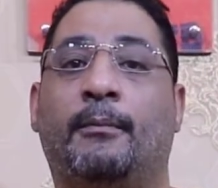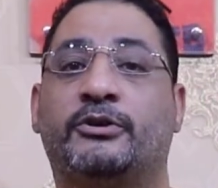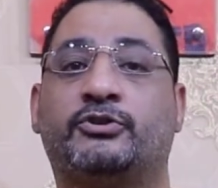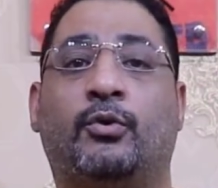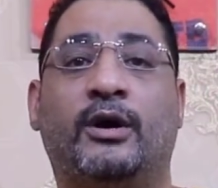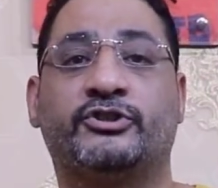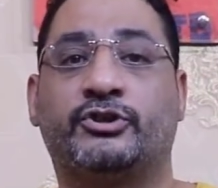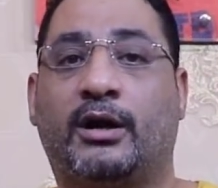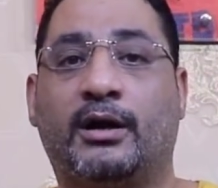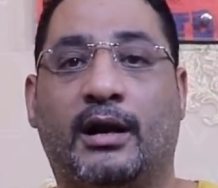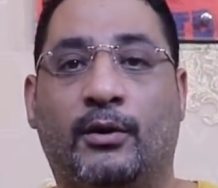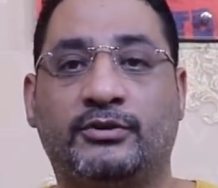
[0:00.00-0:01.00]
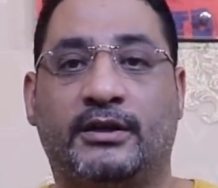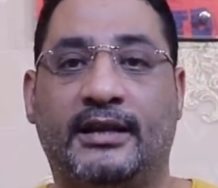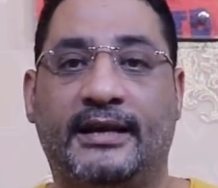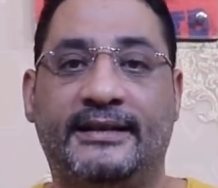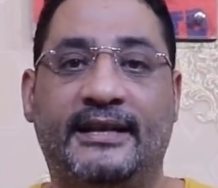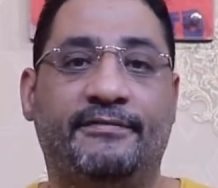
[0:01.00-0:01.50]
مشروع الشرق
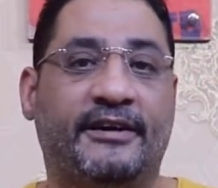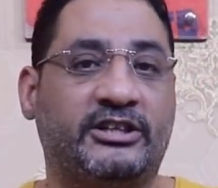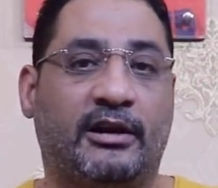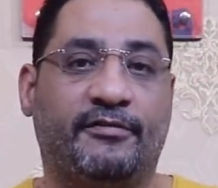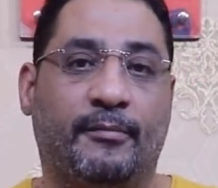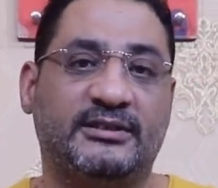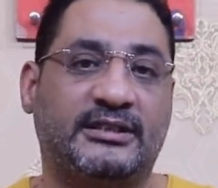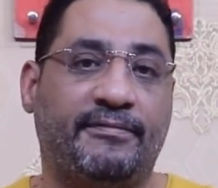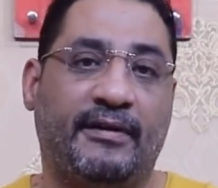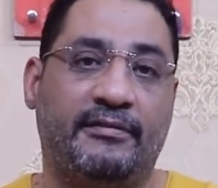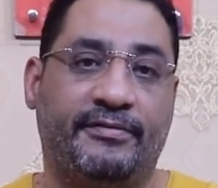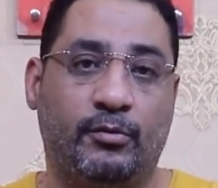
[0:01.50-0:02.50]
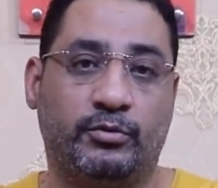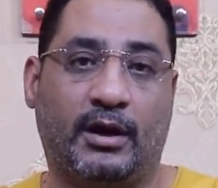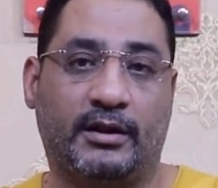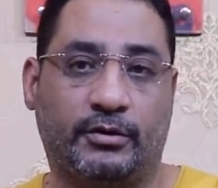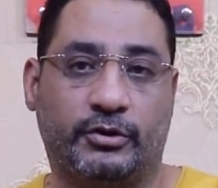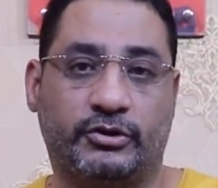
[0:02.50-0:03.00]
الأوسط الجديد فشل في مصر في
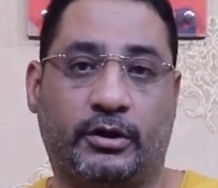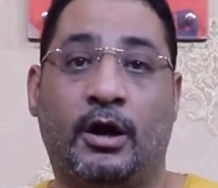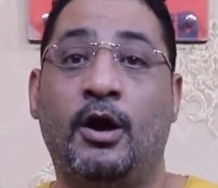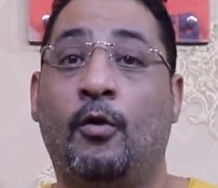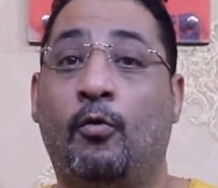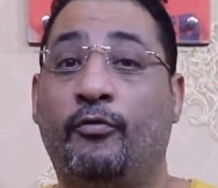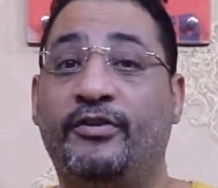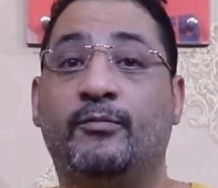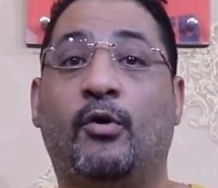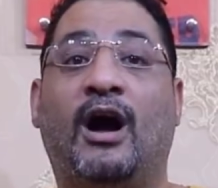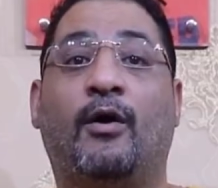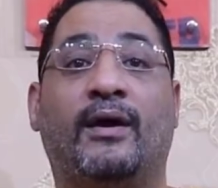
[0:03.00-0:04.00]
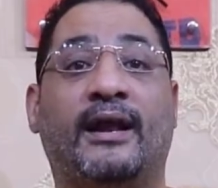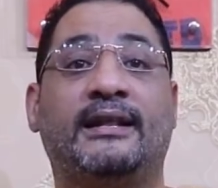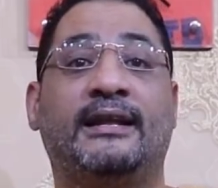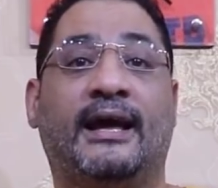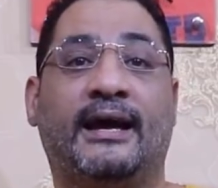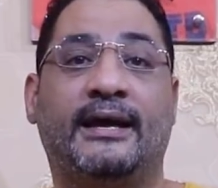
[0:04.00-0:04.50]
2013 وفي
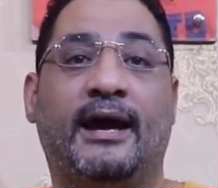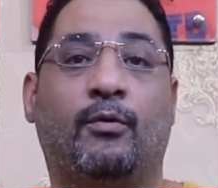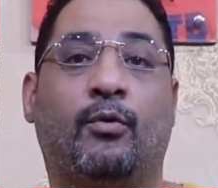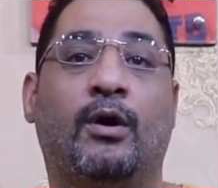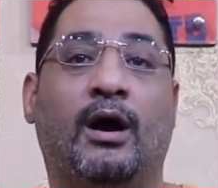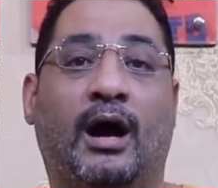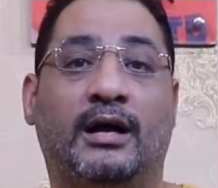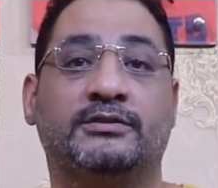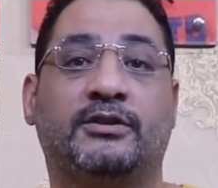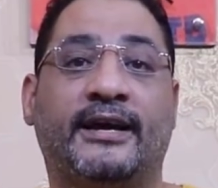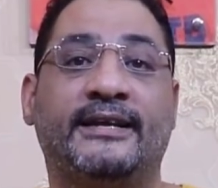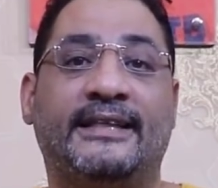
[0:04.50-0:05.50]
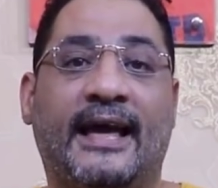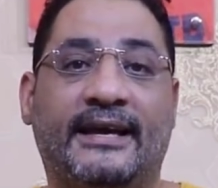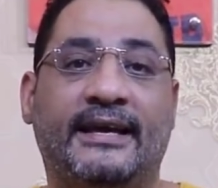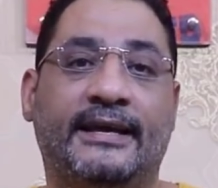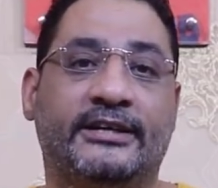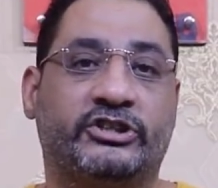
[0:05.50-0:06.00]
محاولات لإحيائه عن طريق
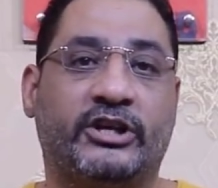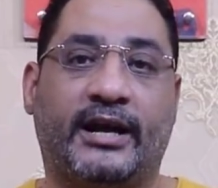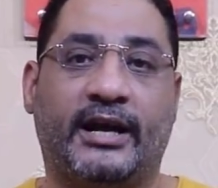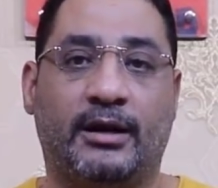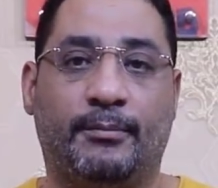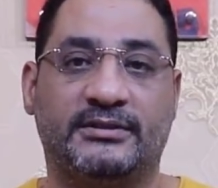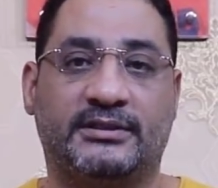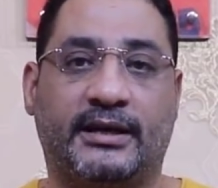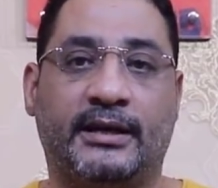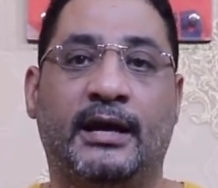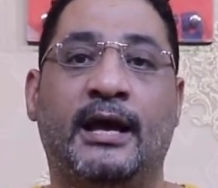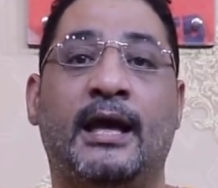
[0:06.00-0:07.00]
تأجيج الشارع المصري